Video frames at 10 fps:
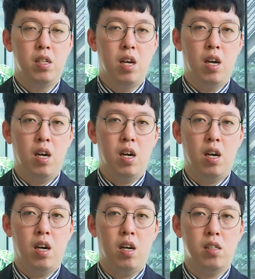
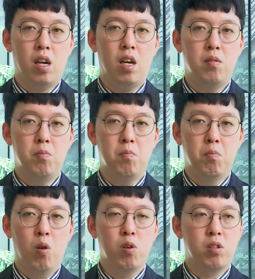那当然，
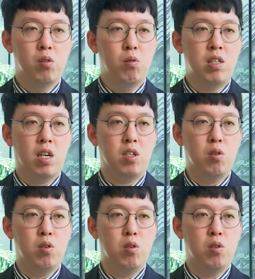某种程度来讲，